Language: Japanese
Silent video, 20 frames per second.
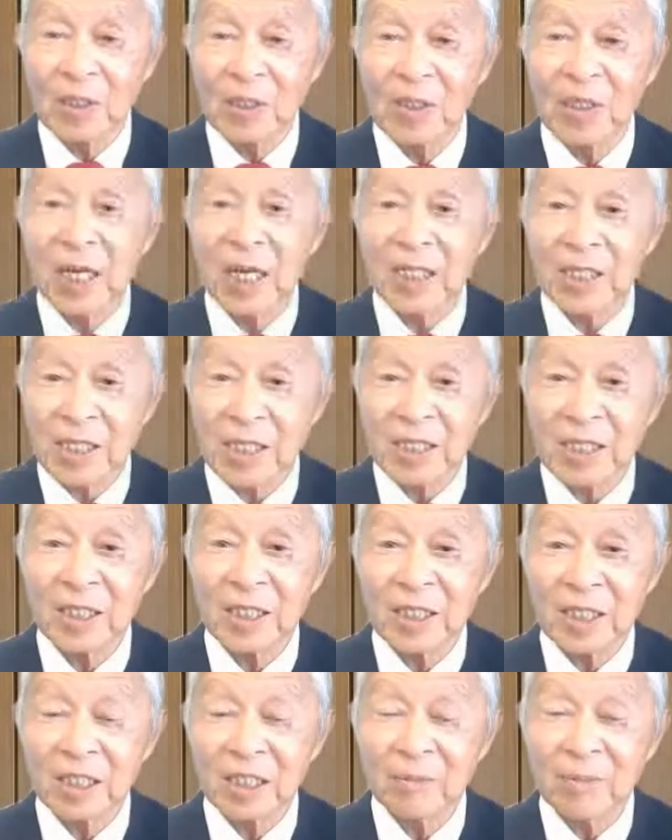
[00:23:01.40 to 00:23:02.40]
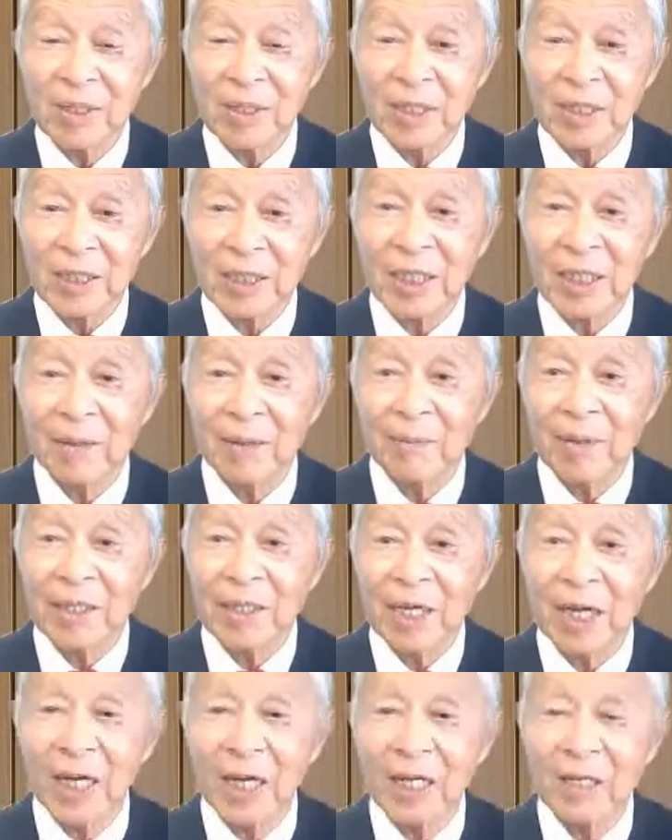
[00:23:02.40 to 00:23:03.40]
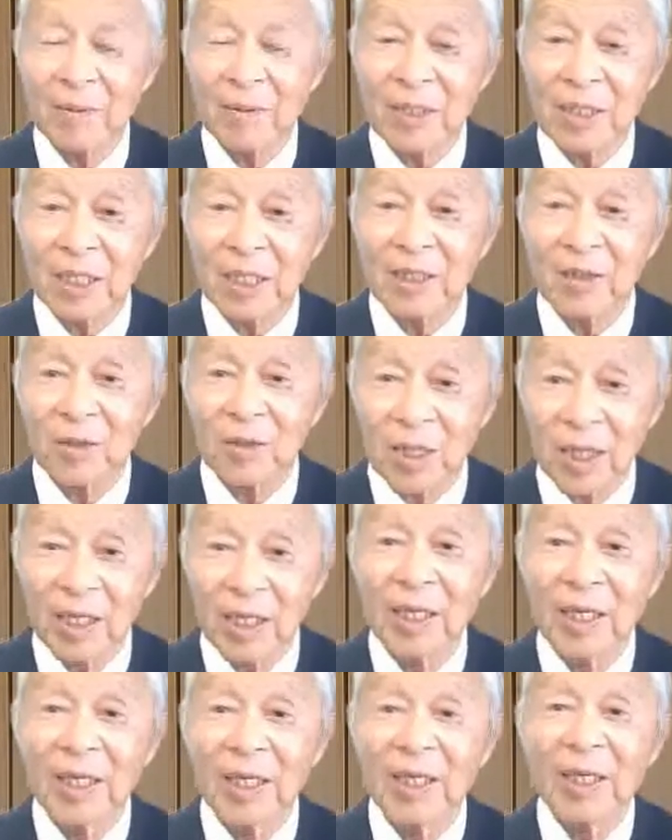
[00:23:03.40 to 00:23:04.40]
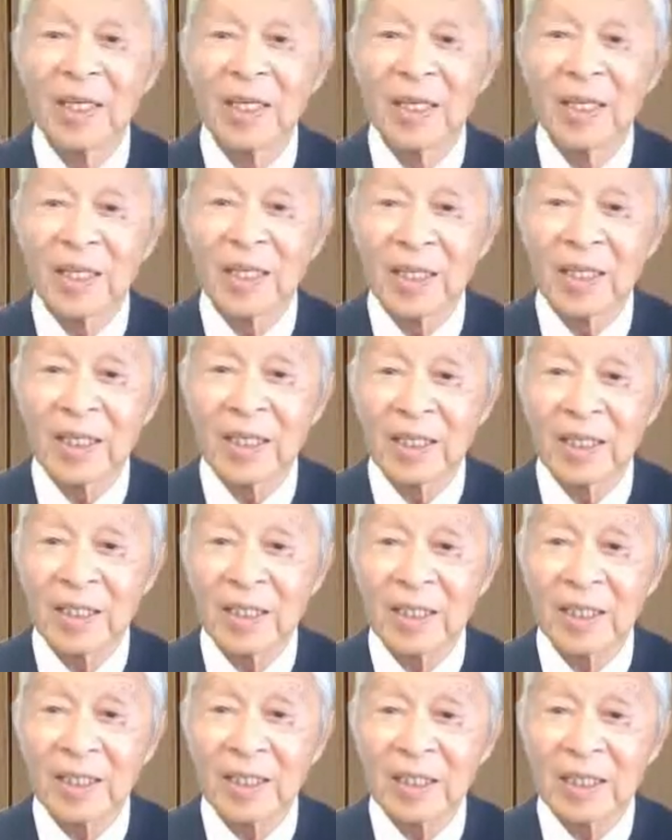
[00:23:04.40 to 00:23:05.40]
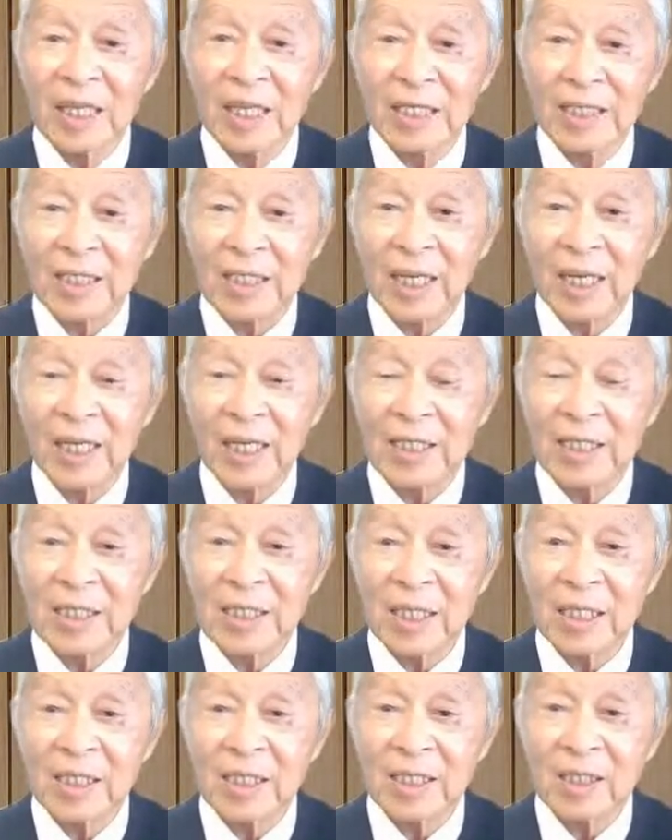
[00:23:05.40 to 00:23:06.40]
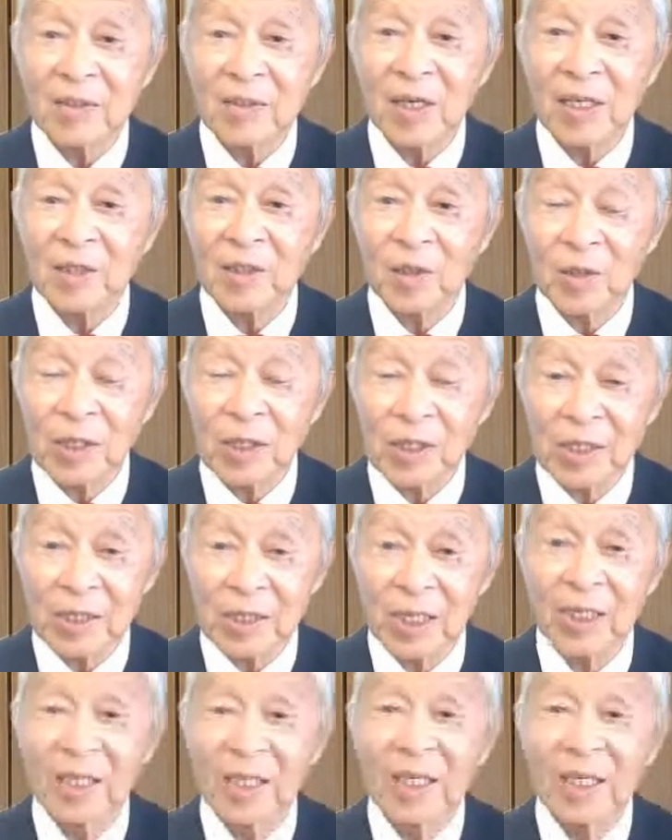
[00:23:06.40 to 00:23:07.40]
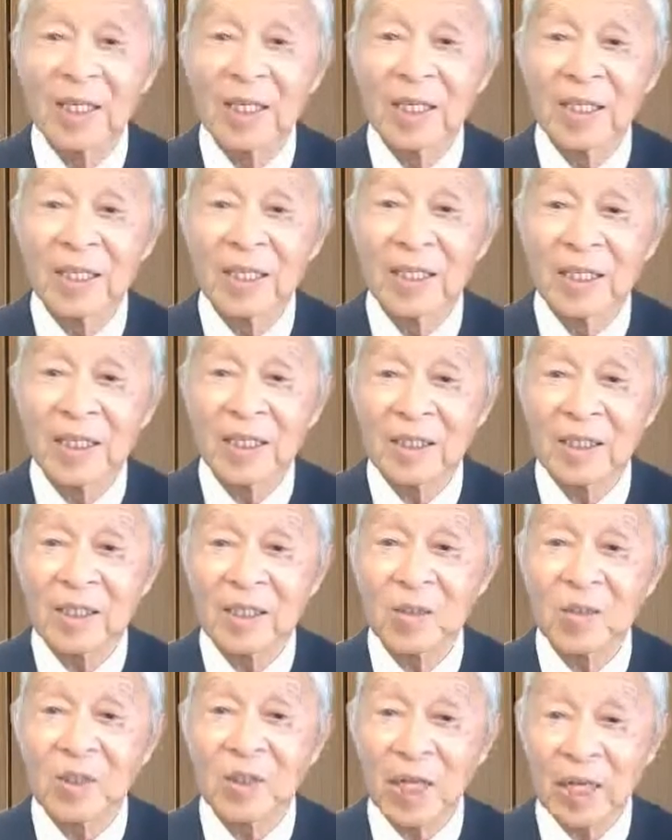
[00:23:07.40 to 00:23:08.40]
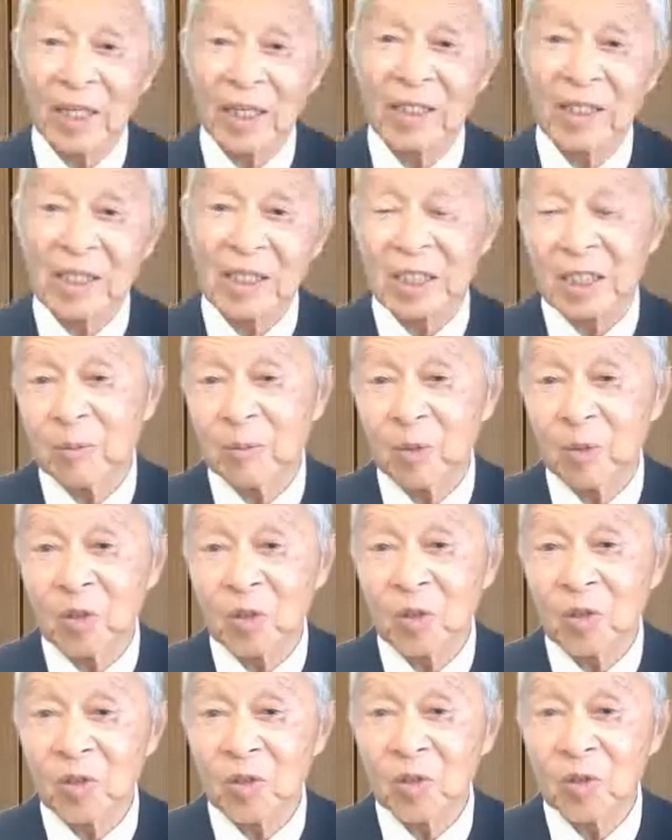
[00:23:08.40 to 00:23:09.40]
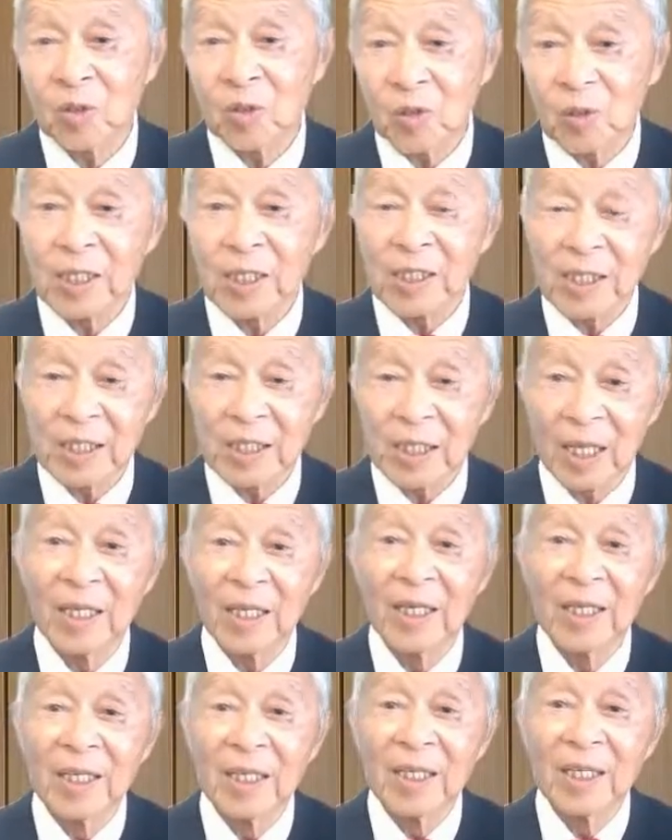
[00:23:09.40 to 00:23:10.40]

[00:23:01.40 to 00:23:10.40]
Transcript: すり足、つま先があまり上がりませんので、え段差が1センチぐらいのですね、えー、絨毯、敷物のですね、